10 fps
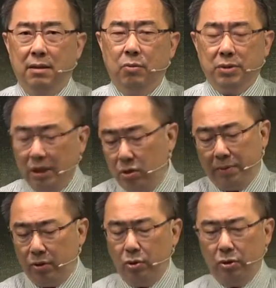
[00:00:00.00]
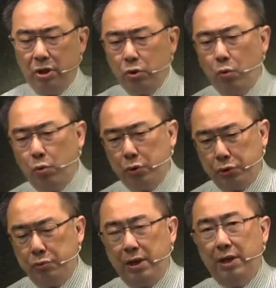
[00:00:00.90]
我相信我们当中有些种果
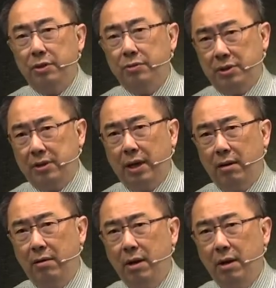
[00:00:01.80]
树的人都知道，